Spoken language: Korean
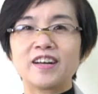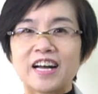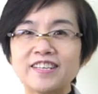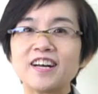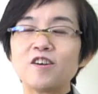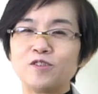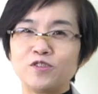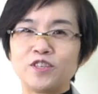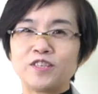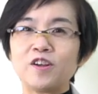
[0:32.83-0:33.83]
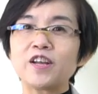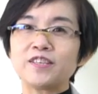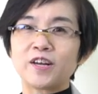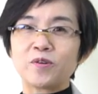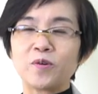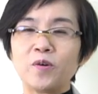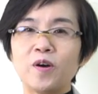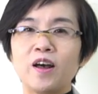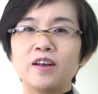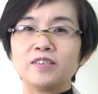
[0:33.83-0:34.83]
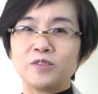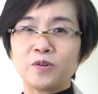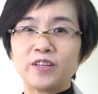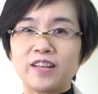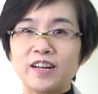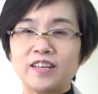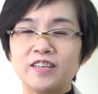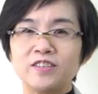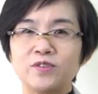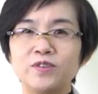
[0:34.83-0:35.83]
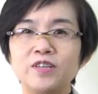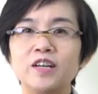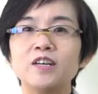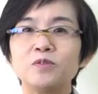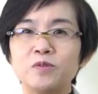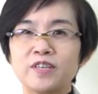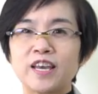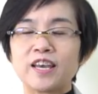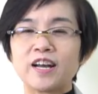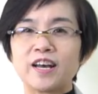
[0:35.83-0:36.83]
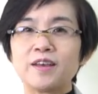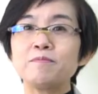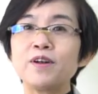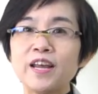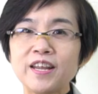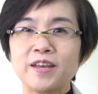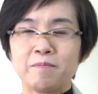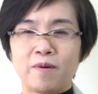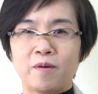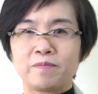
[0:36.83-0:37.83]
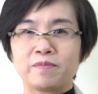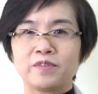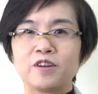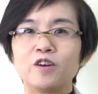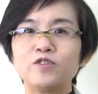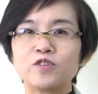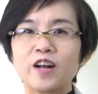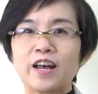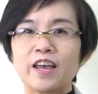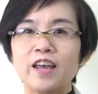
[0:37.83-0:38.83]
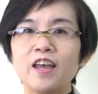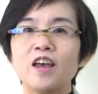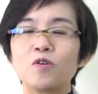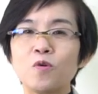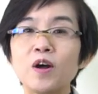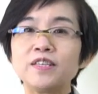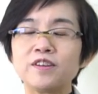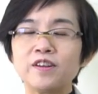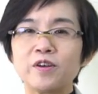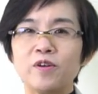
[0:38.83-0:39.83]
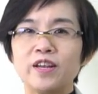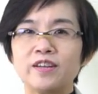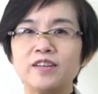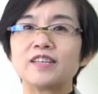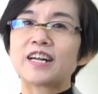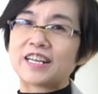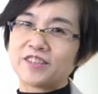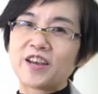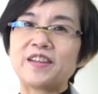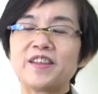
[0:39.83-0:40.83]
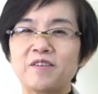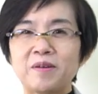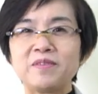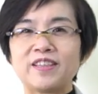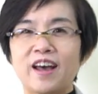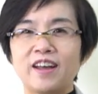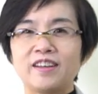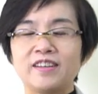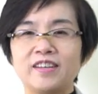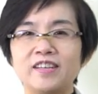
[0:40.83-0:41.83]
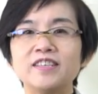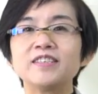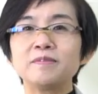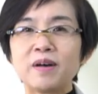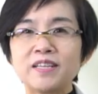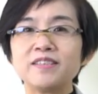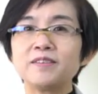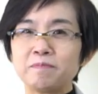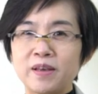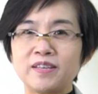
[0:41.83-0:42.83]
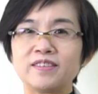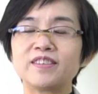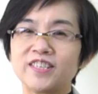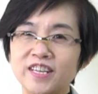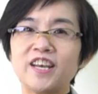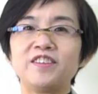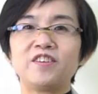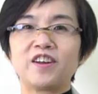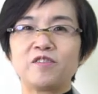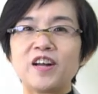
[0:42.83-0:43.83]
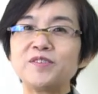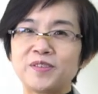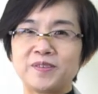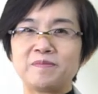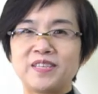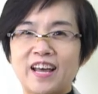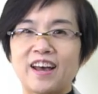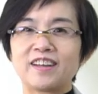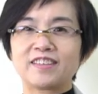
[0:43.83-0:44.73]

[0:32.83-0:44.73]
가상 거주지 설계사로 스토리텔링 기술, 도시계획가의 플래닝 기법, 건축가의 공간 설계 원리를 갖춰야 한다고 합니다. 스마트 스페이스 크리에이터라고 할 수 있습니다.